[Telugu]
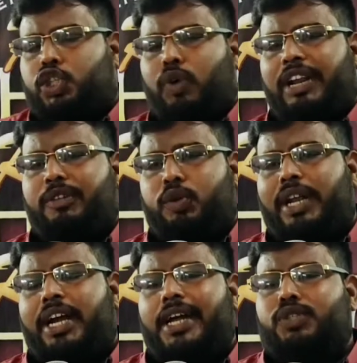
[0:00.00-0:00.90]
త్వర
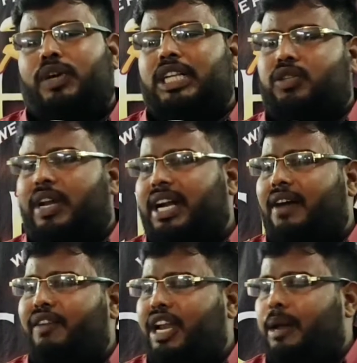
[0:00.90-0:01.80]
త్వరగా త్వర త్వరగా
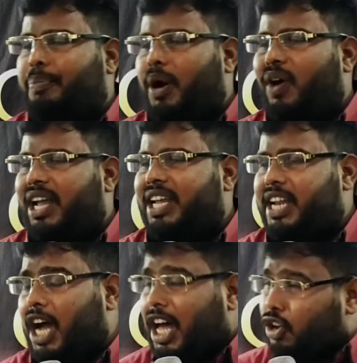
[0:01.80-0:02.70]
వెళ్ళిపోవాలి
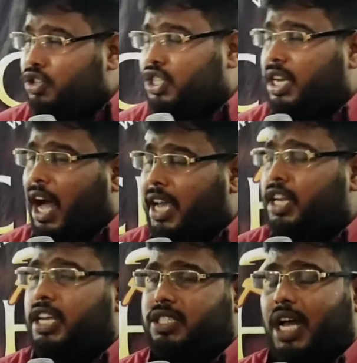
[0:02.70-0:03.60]
అనే ఆలోచన
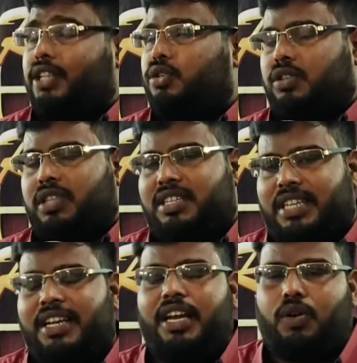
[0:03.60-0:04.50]
ఆయనకి సాధు సుందర్
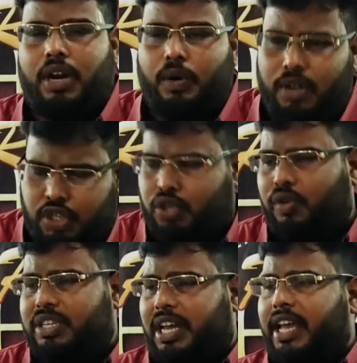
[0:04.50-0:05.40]
సింగ్ గారు కూడా వస్తూ
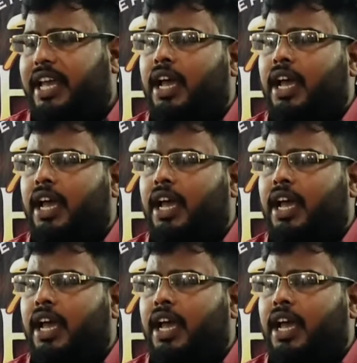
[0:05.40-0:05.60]
ఉంటే